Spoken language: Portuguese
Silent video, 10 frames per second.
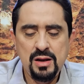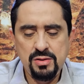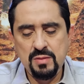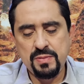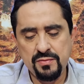Eu
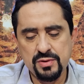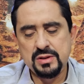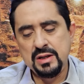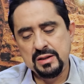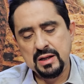digo para
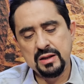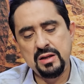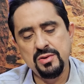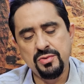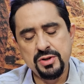você que está
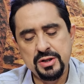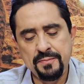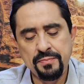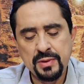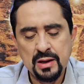aqui
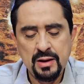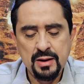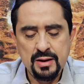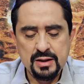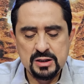hoje,
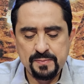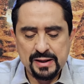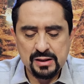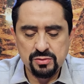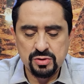
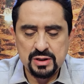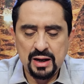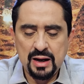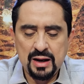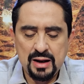esperando
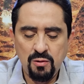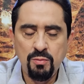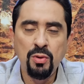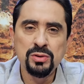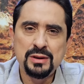já há
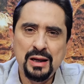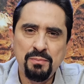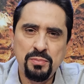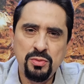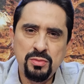um bom
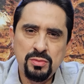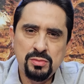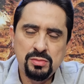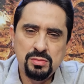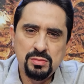tempo,
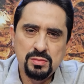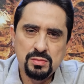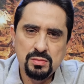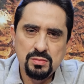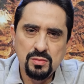
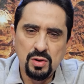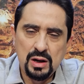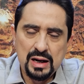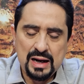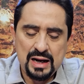
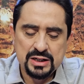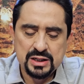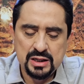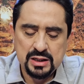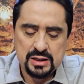
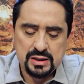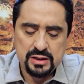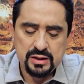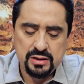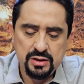haja
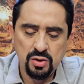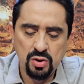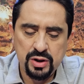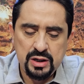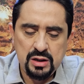e
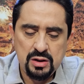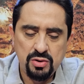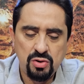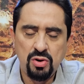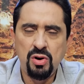ore,
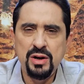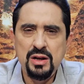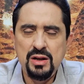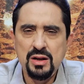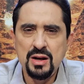
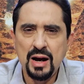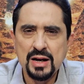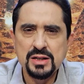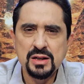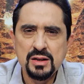ore e
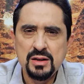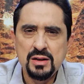haja.